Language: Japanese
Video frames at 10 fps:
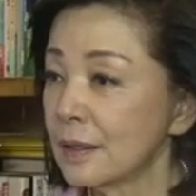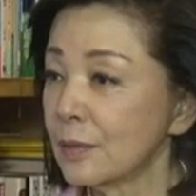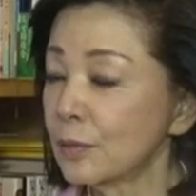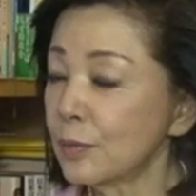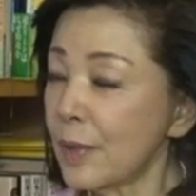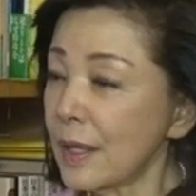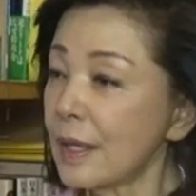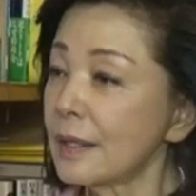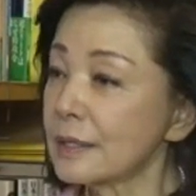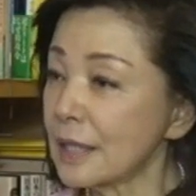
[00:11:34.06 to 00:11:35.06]
この前
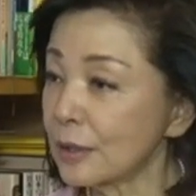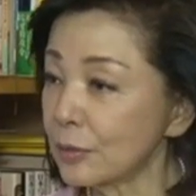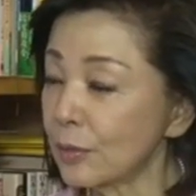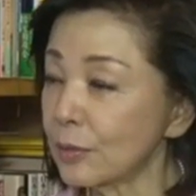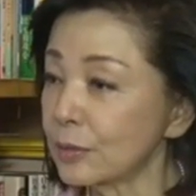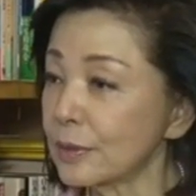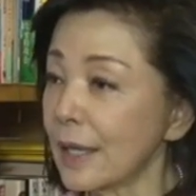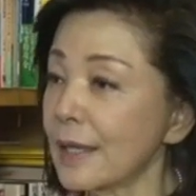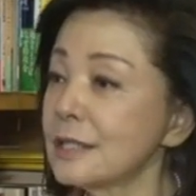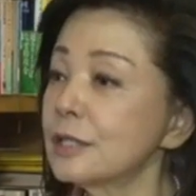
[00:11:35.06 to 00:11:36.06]
原さんのこの
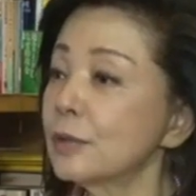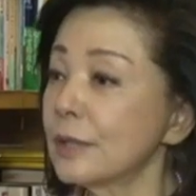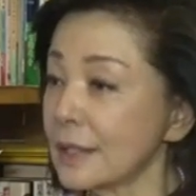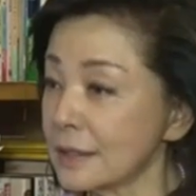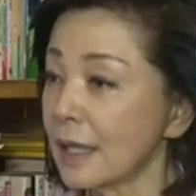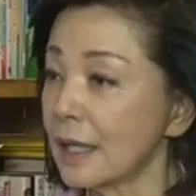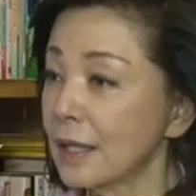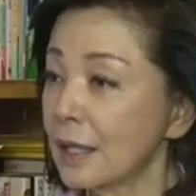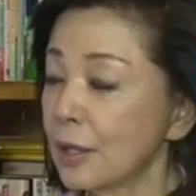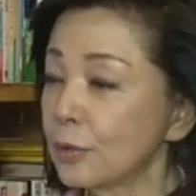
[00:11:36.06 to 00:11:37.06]
だらしのなさ、
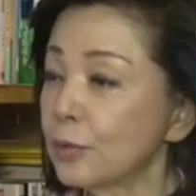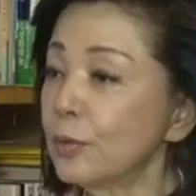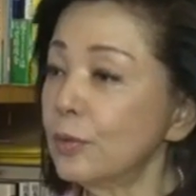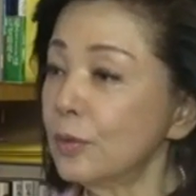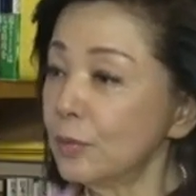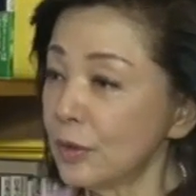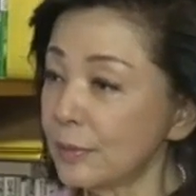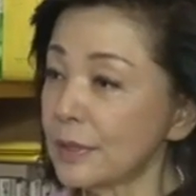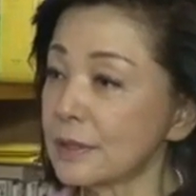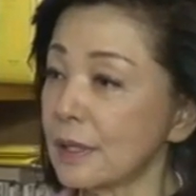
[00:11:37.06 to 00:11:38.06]
どう思い
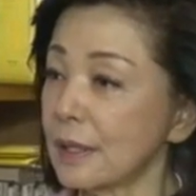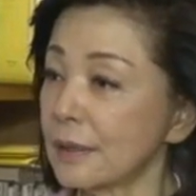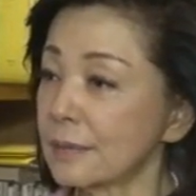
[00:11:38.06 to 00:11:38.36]
ますか、うん